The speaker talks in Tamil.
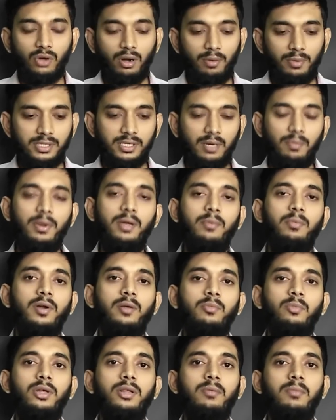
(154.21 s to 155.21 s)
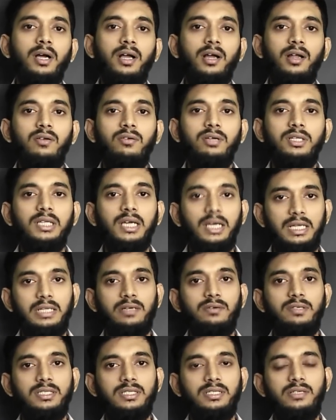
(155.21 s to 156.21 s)
ஸோ அப்படி சப்ளை பண்ணும்போது மக்கள் வந்து
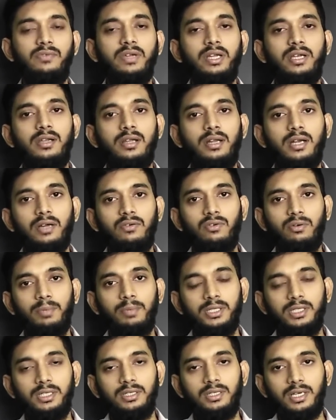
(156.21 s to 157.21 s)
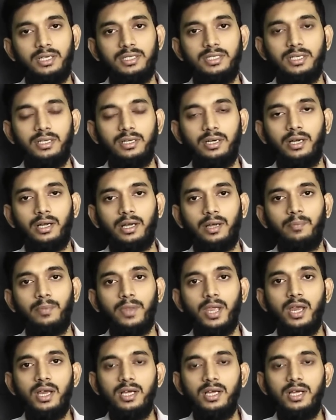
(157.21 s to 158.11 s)
அதை வச்சு வீட்டில் இருக்க வெப்பத்தை தணிச்சிக்கிறாங்க